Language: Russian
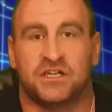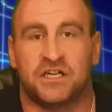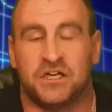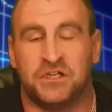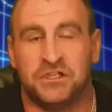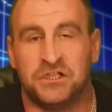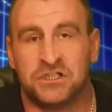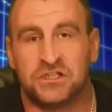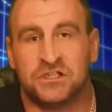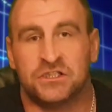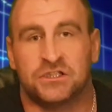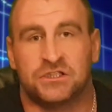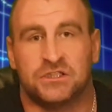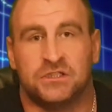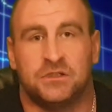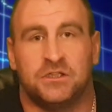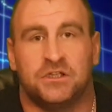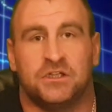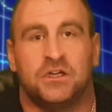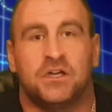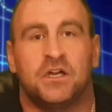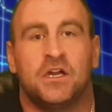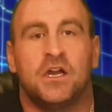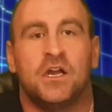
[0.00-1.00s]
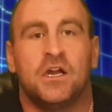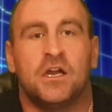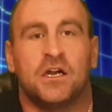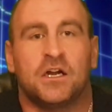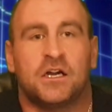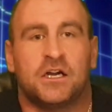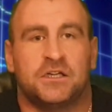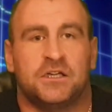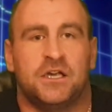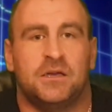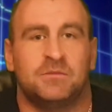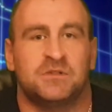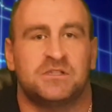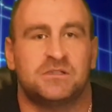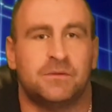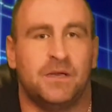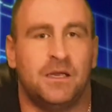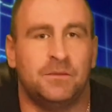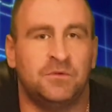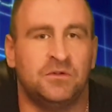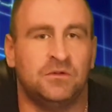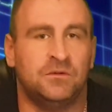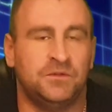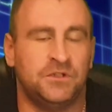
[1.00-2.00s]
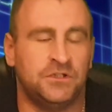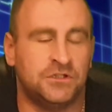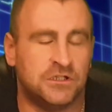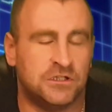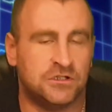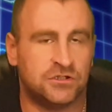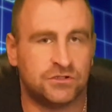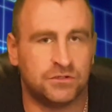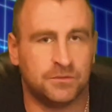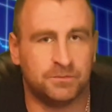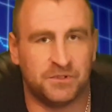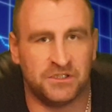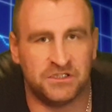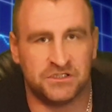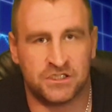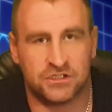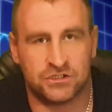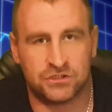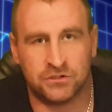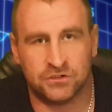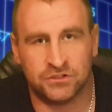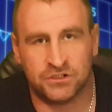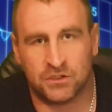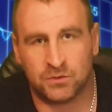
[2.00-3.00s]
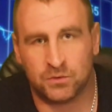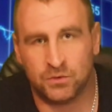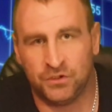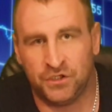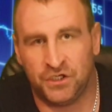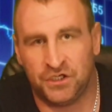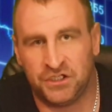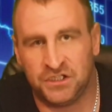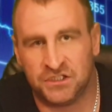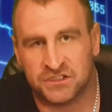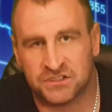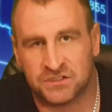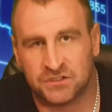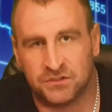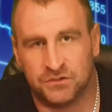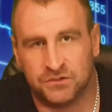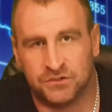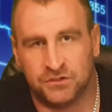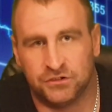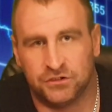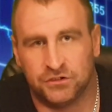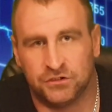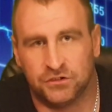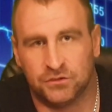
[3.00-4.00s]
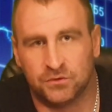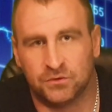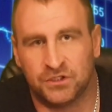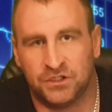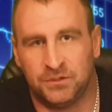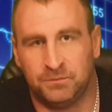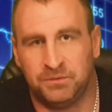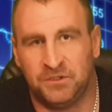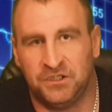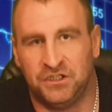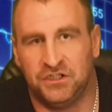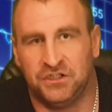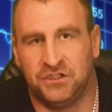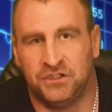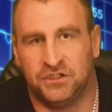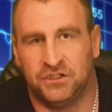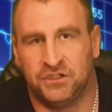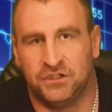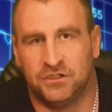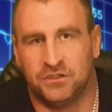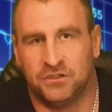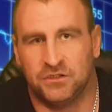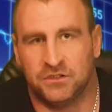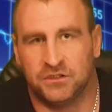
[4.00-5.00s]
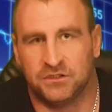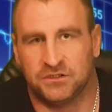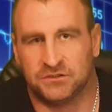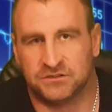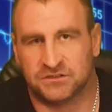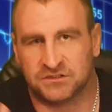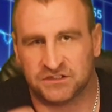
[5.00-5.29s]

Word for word: Конечно же, когда мы с вами увидели, что произошло такое резкое укрепление э,